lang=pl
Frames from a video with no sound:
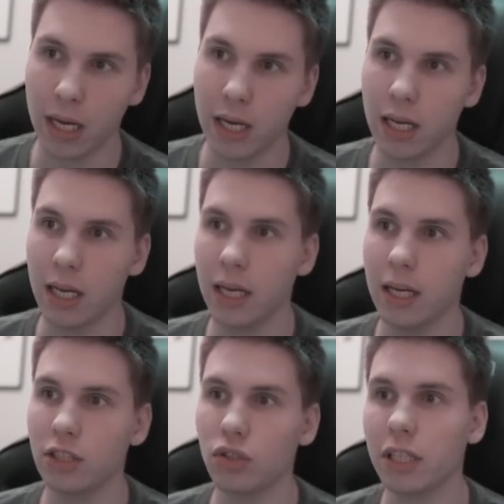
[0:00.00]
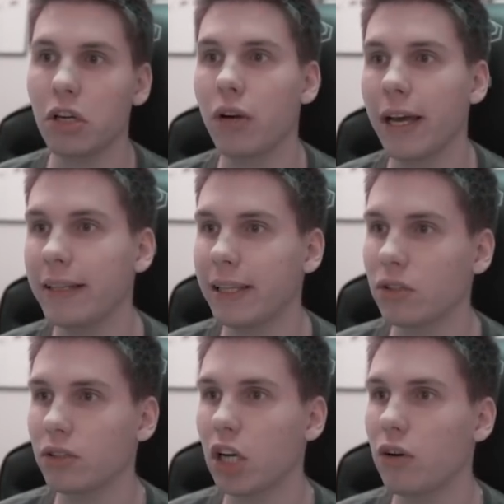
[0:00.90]
E, do tego Keita,
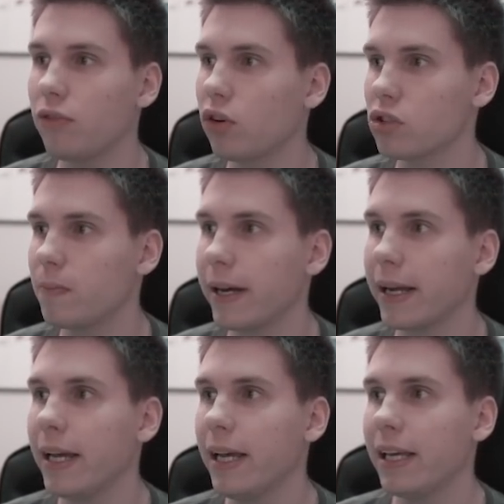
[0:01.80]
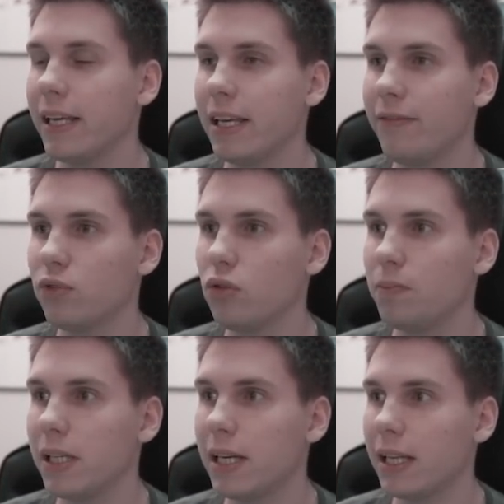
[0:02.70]
do tego Forsberg i w
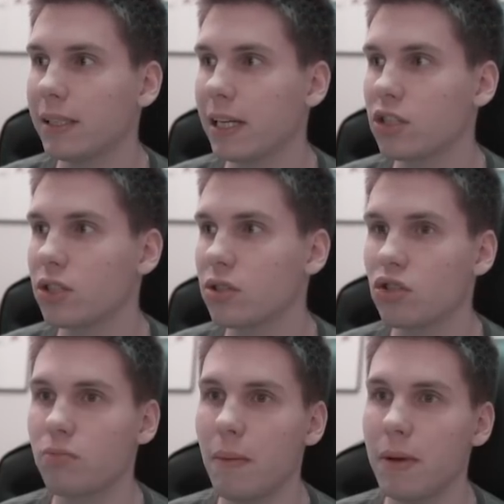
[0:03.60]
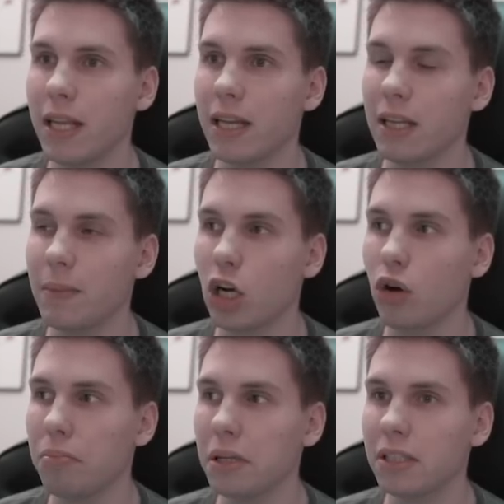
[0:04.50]
duplikatach czy coś mamy? Nie, nie ma
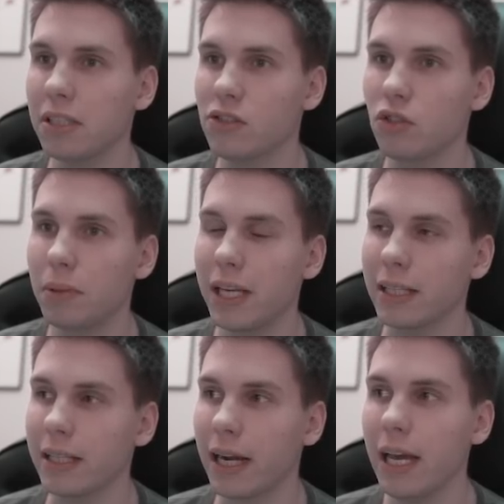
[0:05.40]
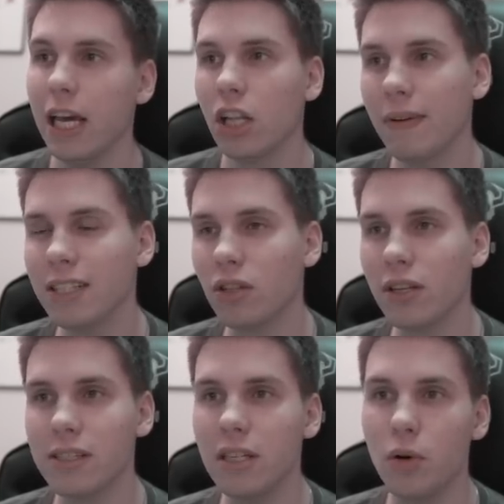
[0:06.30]
kompletnie nic w duplikatach. No więc to
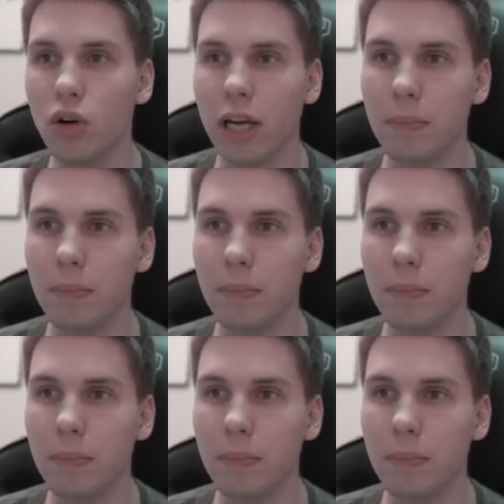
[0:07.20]
jest niby ok